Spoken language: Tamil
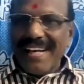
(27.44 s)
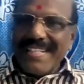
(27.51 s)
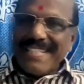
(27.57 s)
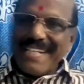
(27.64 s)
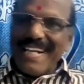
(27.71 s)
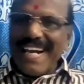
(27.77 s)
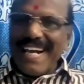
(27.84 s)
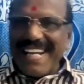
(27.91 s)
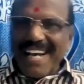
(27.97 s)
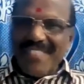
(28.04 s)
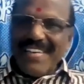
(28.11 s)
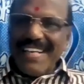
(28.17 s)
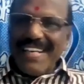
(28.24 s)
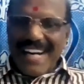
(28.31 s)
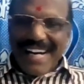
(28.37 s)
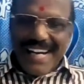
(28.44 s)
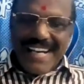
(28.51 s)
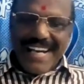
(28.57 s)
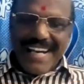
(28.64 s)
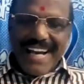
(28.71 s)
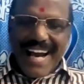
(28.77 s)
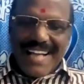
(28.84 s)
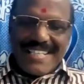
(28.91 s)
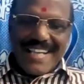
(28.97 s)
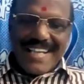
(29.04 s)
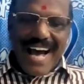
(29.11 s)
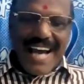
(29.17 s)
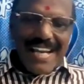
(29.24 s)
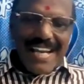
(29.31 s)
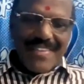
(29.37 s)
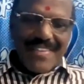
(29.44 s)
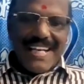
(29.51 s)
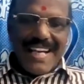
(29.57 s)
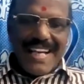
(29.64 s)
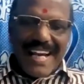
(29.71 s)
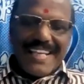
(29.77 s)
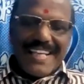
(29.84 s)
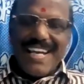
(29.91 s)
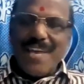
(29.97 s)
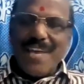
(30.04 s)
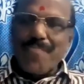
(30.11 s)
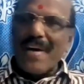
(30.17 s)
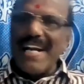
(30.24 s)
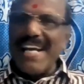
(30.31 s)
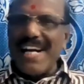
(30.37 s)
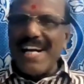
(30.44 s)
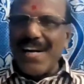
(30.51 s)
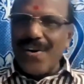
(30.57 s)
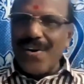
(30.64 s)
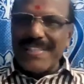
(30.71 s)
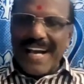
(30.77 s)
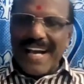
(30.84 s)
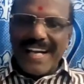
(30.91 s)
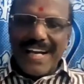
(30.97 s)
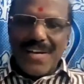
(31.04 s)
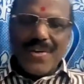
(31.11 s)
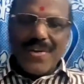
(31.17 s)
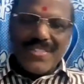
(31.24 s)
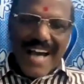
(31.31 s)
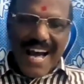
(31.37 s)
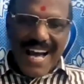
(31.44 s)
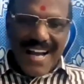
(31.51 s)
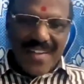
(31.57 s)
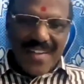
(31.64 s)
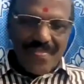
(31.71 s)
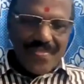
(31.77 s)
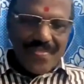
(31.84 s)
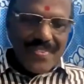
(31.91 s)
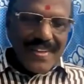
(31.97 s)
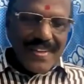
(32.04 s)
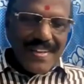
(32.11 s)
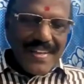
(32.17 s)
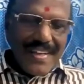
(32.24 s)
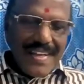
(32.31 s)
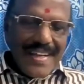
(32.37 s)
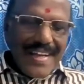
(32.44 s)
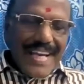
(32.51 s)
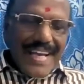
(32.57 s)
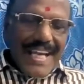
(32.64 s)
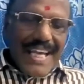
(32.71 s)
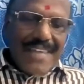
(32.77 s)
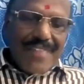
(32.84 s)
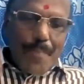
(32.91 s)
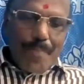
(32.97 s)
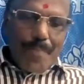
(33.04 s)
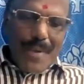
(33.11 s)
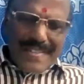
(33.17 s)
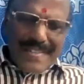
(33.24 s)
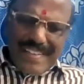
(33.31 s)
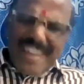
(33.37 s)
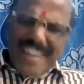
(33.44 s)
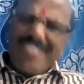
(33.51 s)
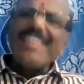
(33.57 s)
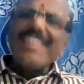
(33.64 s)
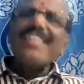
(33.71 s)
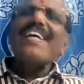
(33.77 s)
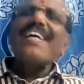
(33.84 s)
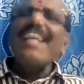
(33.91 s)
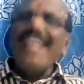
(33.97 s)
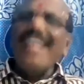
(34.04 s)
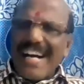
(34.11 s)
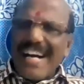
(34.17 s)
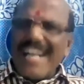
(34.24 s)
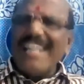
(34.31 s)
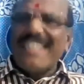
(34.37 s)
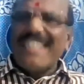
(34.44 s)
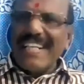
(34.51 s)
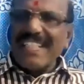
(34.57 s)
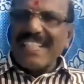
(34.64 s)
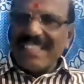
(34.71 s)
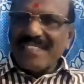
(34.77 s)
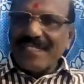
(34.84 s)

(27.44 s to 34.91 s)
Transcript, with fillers: லட்சிய கவிஞர் லிங்கராசா இவர் இலக்கிய பணிகளோ தங்க ரோசா இவர் பெற்ற விருதுகள் ஏழெட்டு